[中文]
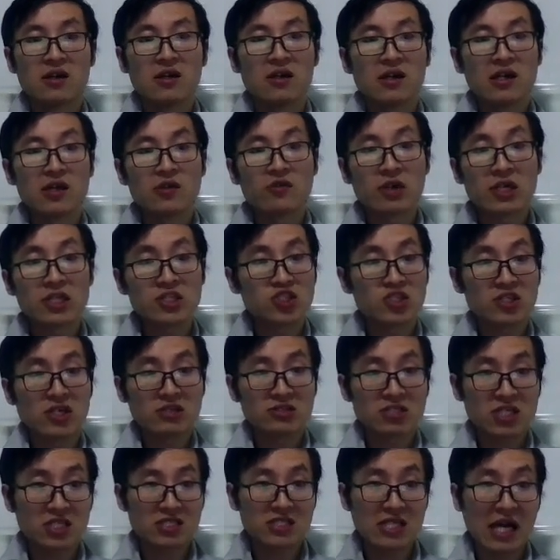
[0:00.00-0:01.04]
因为只要
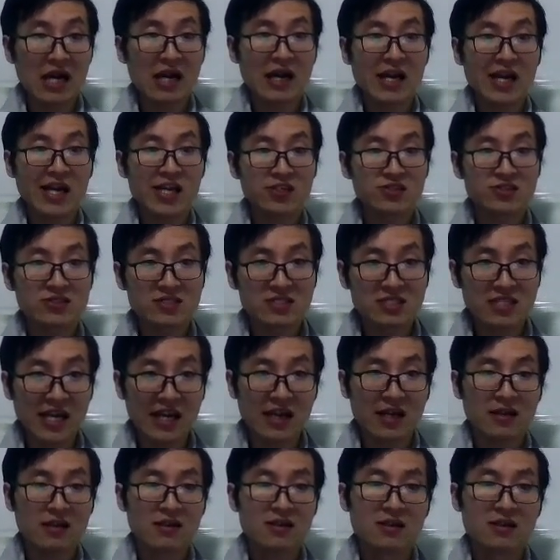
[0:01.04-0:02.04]
这个障碍一直在，